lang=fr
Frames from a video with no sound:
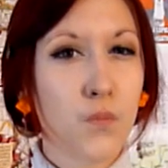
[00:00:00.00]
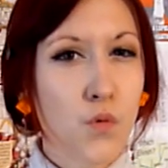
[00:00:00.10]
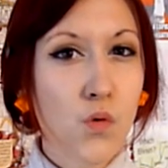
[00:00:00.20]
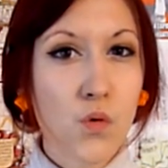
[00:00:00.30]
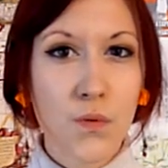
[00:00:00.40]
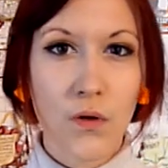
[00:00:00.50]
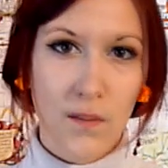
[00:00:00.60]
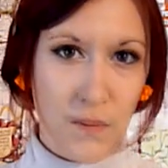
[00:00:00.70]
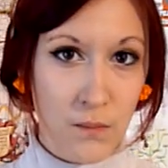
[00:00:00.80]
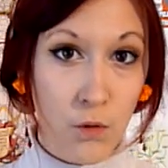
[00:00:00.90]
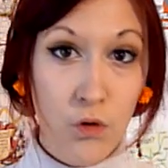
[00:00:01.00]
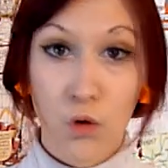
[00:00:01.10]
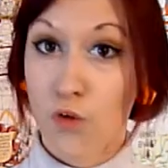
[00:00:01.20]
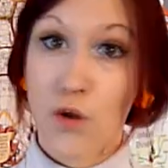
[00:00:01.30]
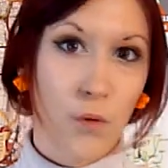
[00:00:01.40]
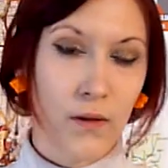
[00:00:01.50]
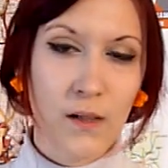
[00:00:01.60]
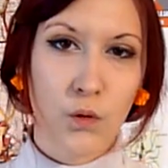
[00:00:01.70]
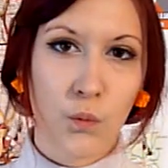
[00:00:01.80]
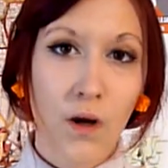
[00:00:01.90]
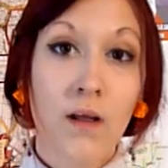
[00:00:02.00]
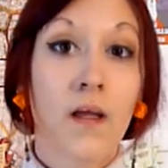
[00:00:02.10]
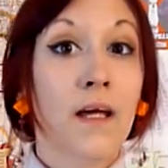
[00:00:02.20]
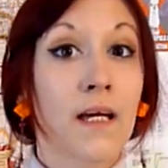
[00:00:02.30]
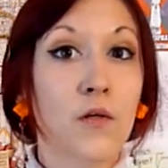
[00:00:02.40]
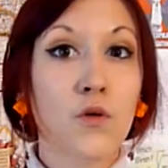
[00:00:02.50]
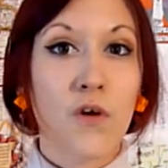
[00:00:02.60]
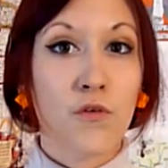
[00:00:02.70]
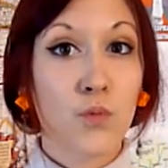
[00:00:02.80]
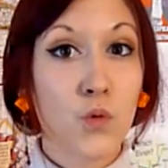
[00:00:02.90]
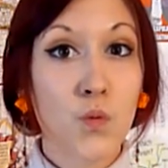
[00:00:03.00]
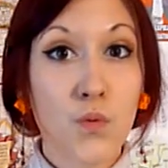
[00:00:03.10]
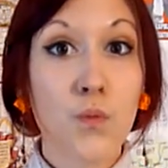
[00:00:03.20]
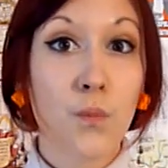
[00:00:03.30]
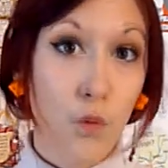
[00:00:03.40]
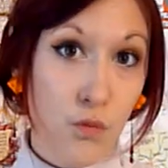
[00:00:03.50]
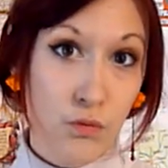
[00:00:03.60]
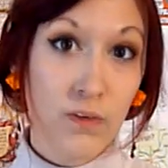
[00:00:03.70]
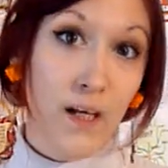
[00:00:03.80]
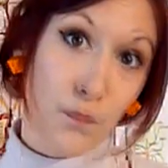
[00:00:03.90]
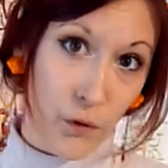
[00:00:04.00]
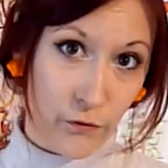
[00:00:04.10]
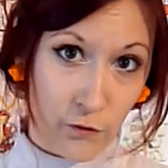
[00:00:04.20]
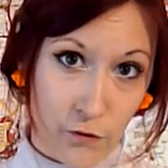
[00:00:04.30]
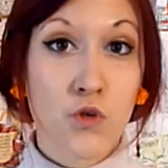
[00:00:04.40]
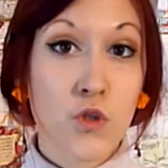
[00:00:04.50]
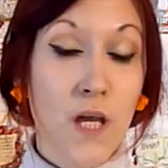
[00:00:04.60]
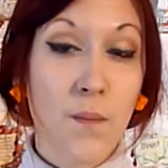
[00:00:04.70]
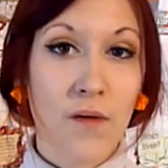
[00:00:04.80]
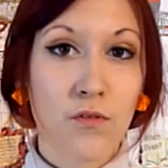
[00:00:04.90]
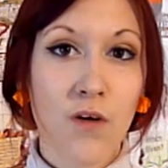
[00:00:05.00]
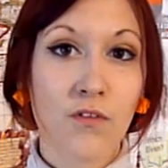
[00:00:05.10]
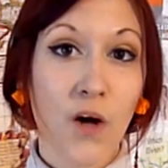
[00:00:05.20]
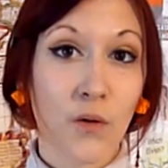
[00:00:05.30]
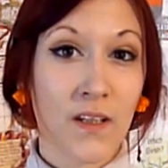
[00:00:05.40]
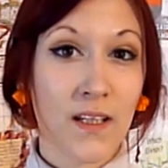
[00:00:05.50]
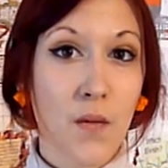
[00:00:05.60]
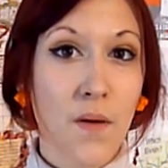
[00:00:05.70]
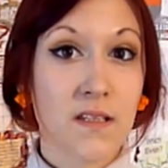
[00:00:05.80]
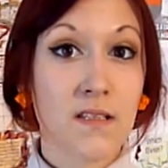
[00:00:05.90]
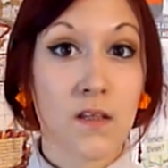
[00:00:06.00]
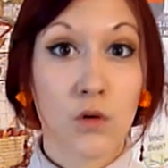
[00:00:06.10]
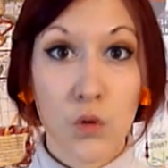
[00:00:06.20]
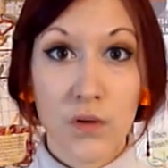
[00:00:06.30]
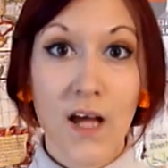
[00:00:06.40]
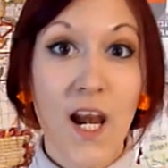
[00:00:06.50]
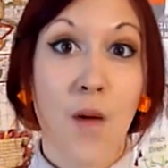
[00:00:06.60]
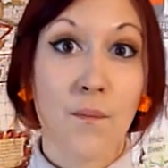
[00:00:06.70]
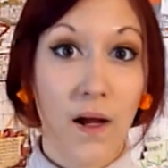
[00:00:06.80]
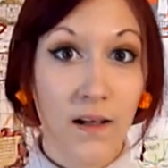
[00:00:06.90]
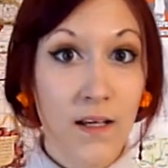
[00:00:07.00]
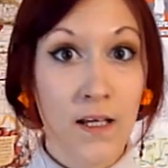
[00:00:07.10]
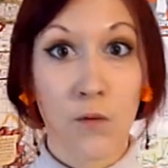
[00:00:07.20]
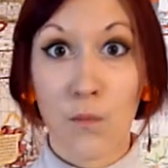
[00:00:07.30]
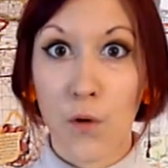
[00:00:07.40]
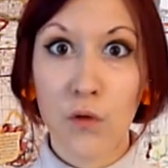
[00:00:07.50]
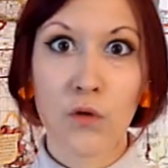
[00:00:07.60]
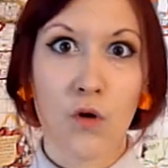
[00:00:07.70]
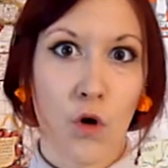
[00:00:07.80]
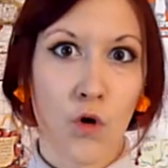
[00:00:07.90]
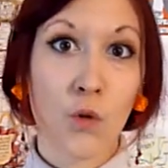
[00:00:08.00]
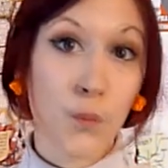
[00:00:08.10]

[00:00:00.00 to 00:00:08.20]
beaucoup plus rapidement, en seulement quelques mois, et de façon beaucoup plus profonde et importante, jusqu'à parfois avoir une incapacité totale à parler et comprendre leur langue